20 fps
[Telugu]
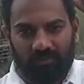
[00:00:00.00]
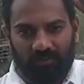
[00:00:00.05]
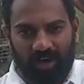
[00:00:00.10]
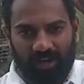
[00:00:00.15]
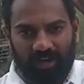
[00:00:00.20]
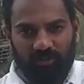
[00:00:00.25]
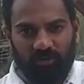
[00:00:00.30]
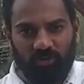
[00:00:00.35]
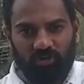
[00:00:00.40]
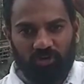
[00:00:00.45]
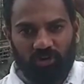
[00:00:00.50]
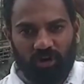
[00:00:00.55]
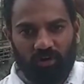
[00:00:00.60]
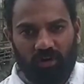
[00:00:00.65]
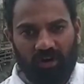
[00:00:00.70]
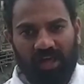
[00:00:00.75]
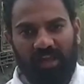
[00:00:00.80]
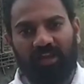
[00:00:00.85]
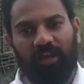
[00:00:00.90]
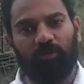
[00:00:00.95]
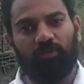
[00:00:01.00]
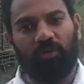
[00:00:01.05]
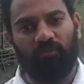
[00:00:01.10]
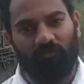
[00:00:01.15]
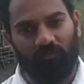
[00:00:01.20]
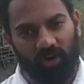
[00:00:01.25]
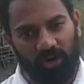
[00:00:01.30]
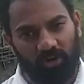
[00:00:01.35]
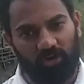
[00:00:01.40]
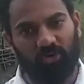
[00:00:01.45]
వాళ్ళ దృష్టిలో కొడాలని ఒక
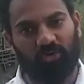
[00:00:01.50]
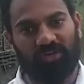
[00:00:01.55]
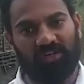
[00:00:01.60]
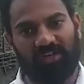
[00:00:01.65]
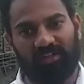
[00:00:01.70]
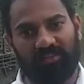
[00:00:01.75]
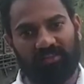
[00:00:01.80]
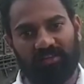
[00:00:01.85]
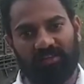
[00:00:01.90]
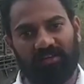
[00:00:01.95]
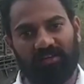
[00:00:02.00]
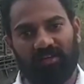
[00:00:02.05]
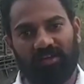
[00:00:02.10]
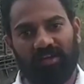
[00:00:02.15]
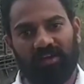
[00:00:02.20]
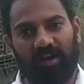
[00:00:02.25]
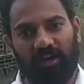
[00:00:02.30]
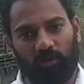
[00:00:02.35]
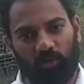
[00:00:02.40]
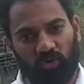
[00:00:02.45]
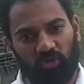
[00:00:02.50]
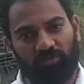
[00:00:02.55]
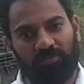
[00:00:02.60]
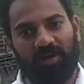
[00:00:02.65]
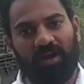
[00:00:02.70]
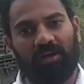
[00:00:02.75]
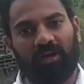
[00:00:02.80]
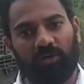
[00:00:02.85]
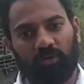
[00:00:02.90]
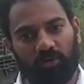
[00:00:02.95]
వెంట్రుక అంతే వీడి గురించి
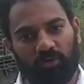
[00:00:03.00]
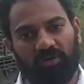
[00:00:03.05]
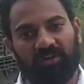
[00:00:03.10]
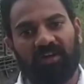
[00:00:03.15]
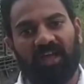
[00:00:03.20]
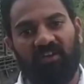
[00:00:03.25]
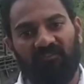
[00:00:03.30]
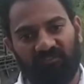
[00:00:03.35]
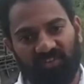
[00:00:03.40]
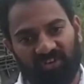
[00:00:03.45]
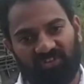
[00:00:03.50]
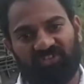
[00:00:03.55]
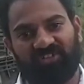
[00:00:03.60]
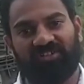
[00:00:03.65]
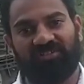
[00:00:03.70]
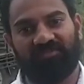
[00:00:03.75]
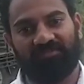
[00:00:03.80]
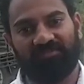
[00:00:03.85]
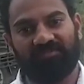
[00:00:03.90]
మాట్లాడుకున్న కూడా టైం వేస్ట్